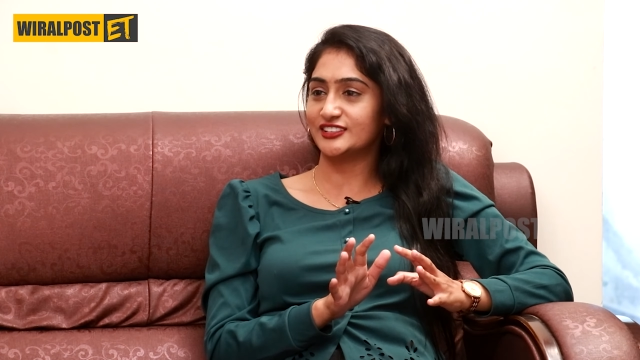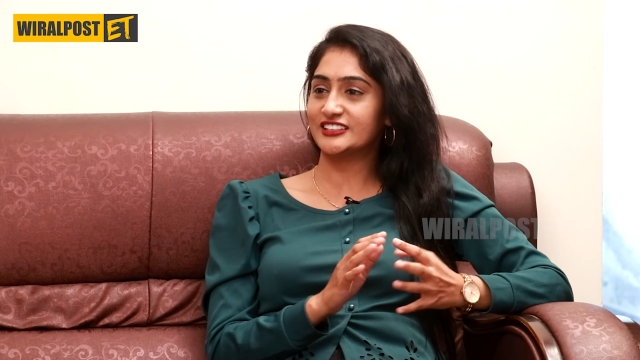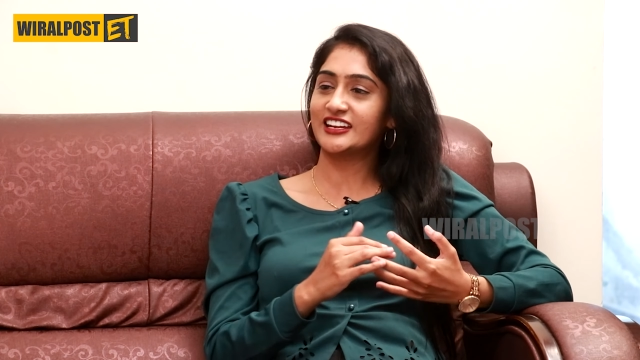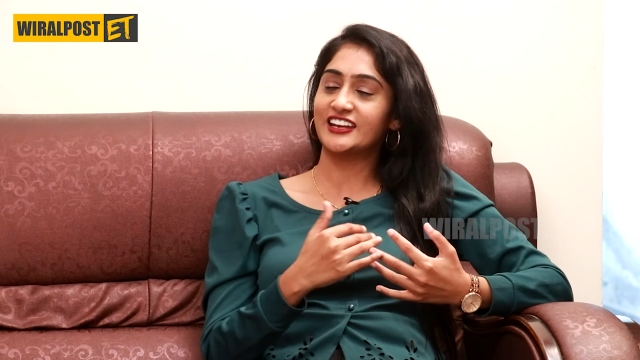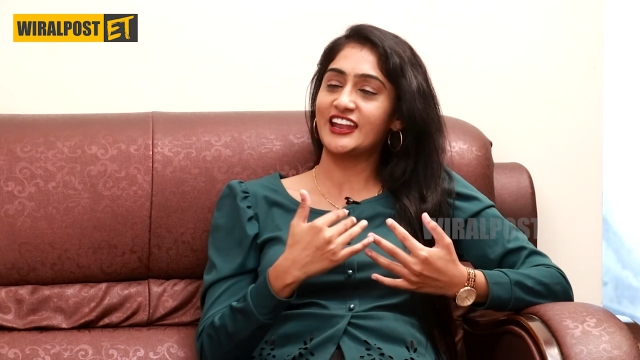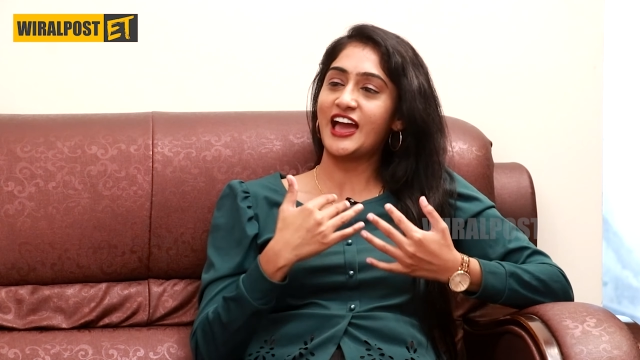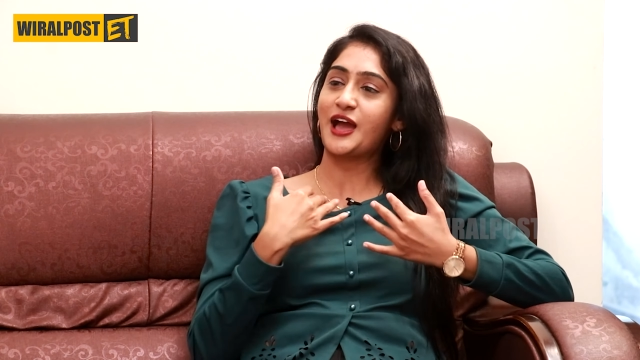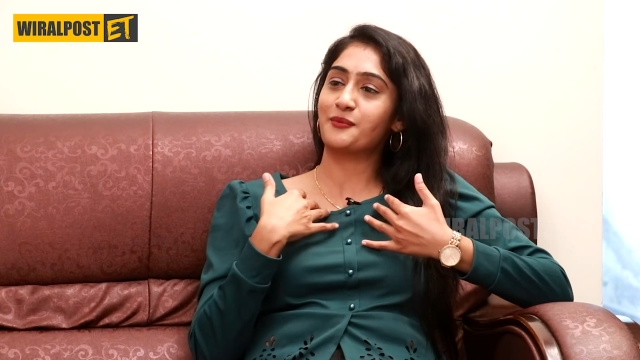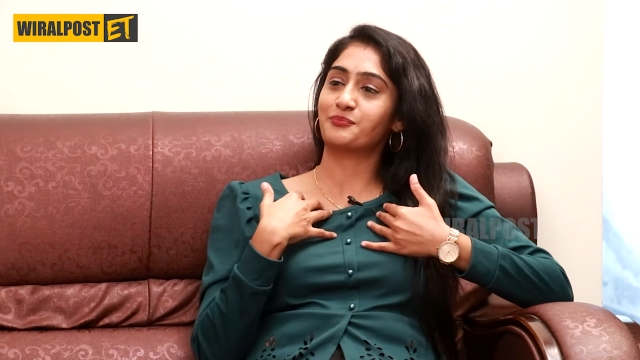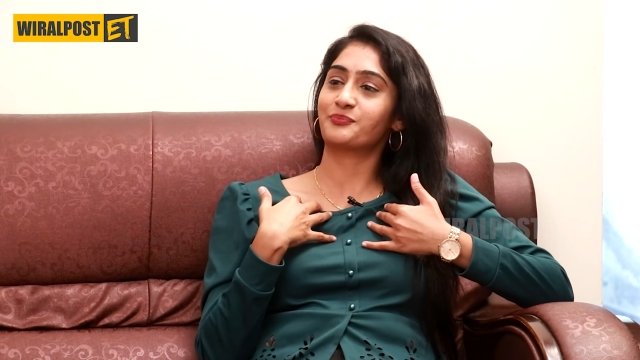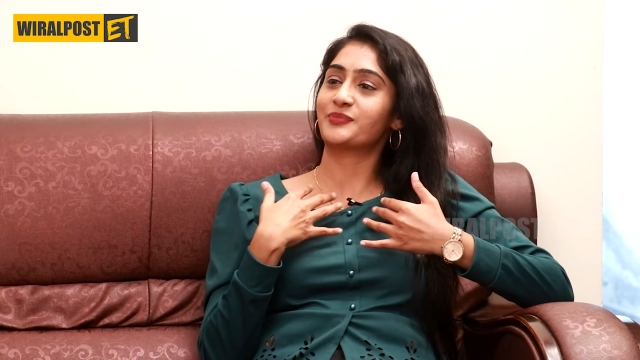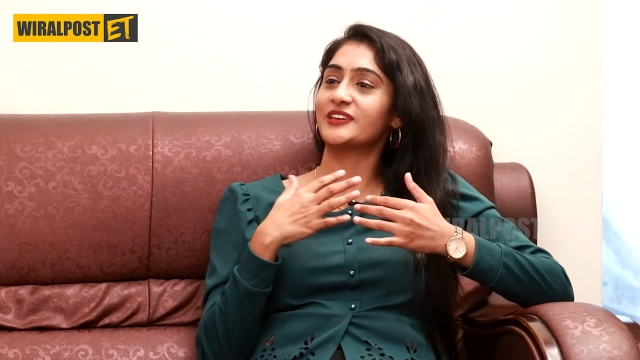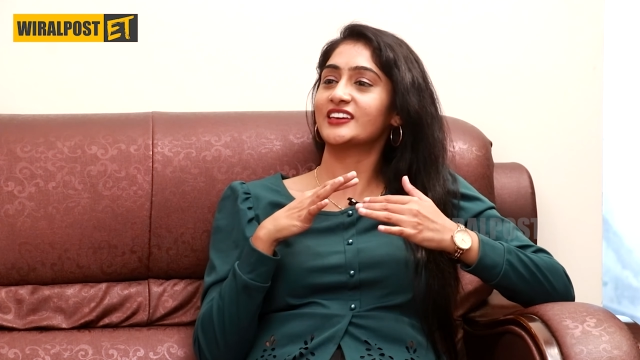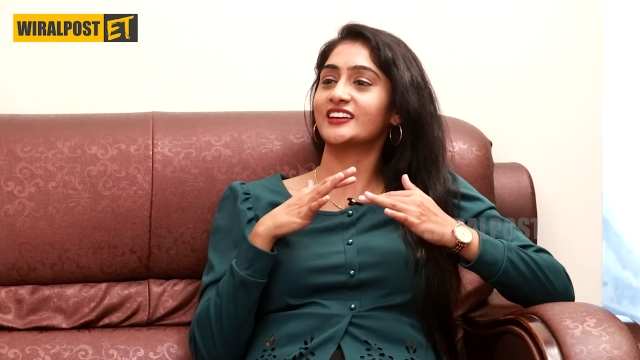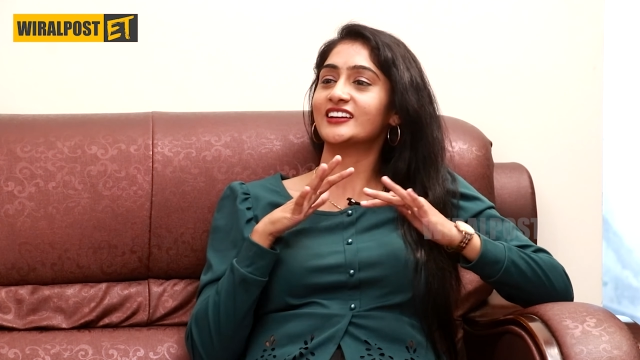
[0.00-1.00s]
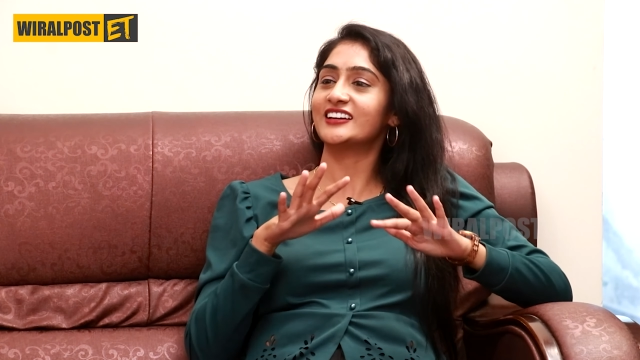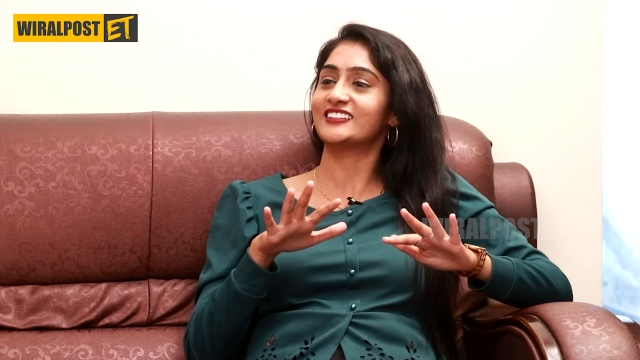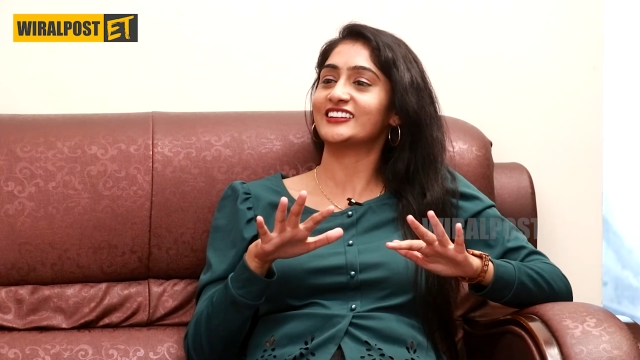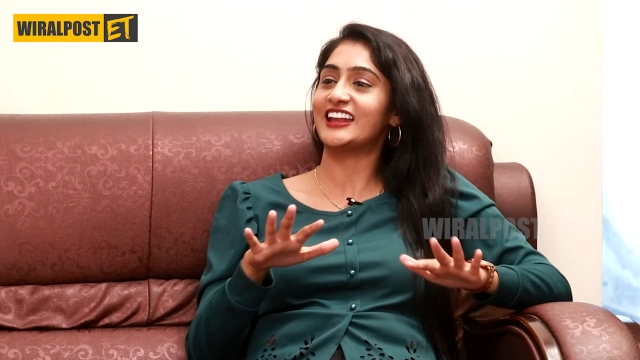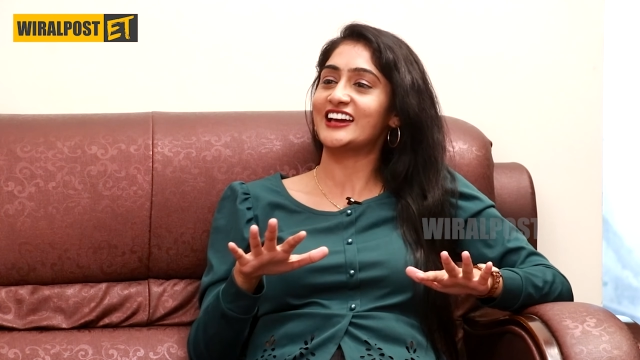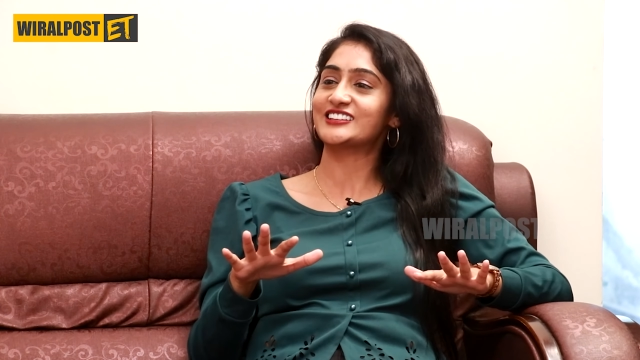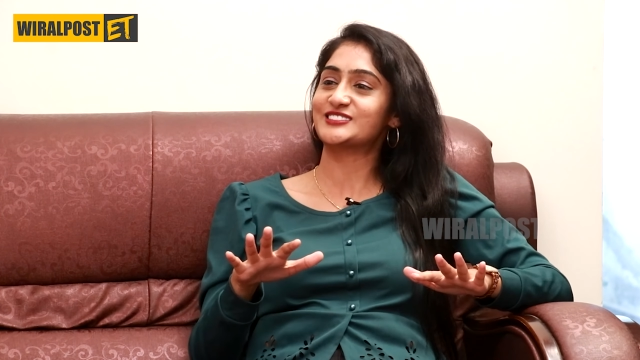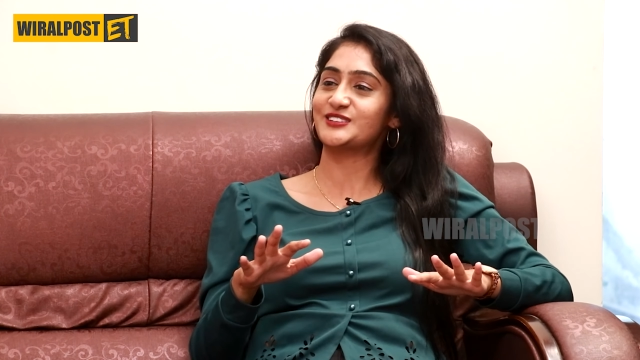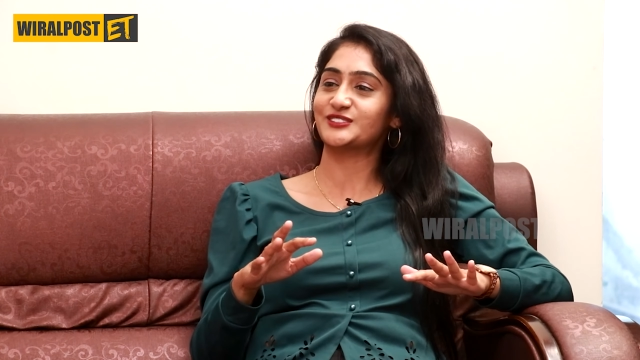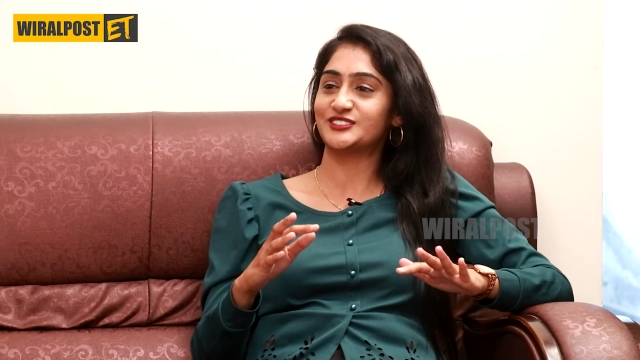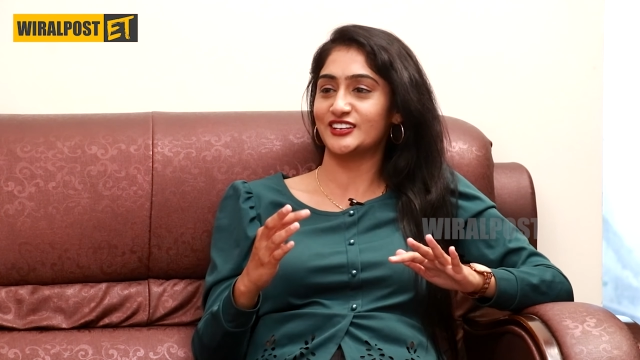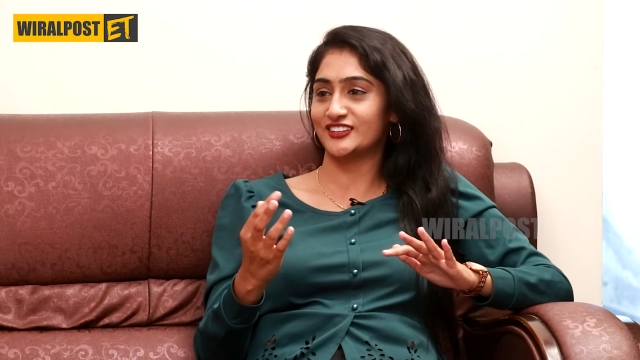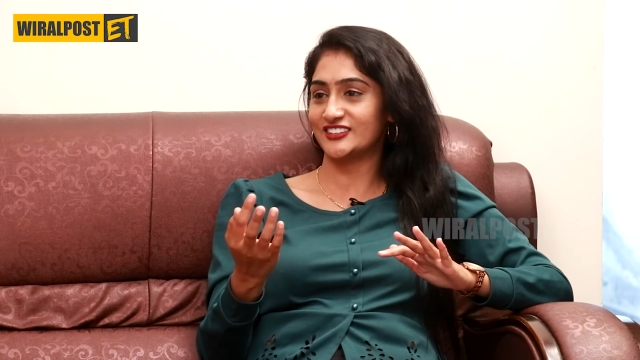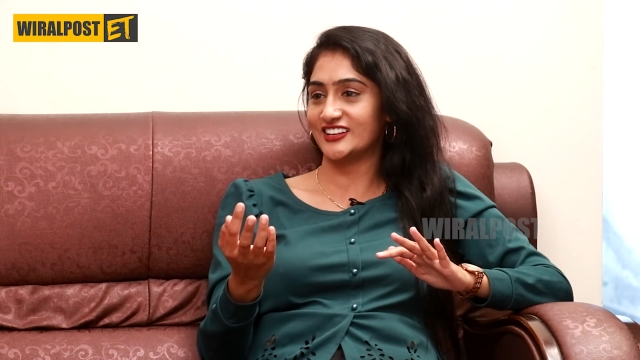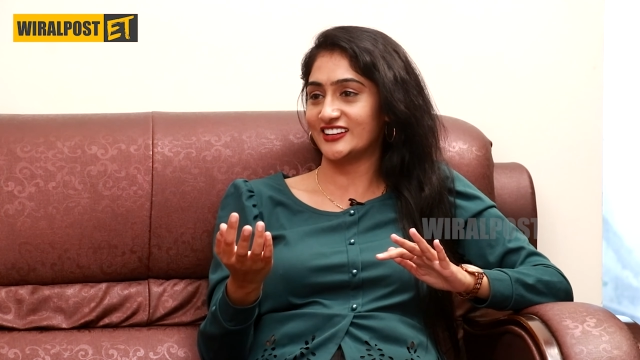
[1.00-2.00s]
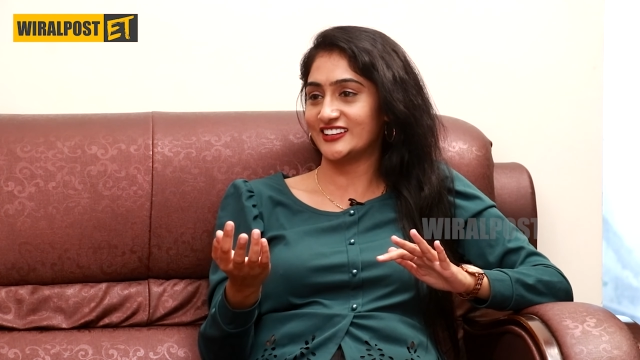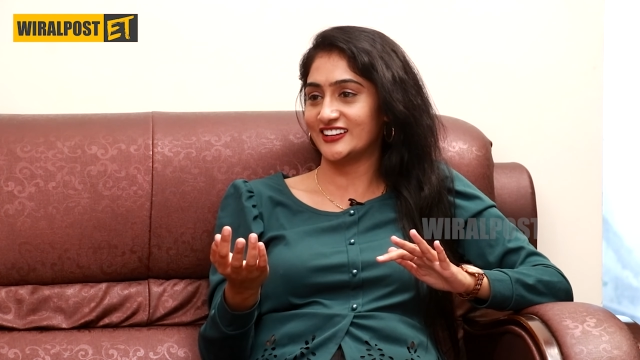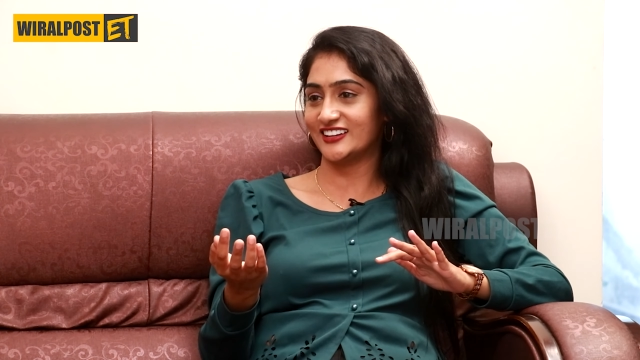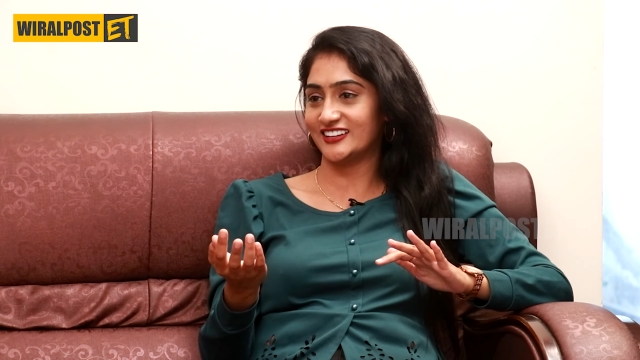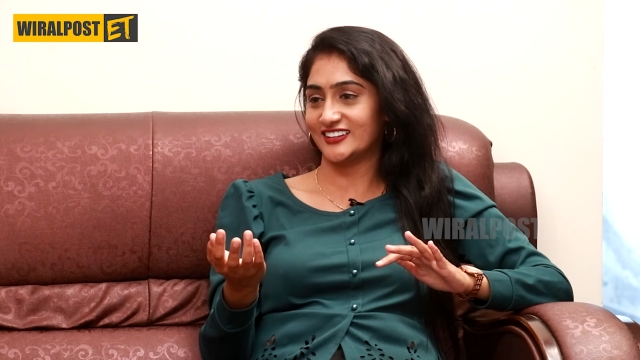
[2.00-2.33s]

నేను హ్యాపీగా రిలాక్స్ అవుతాను అన్న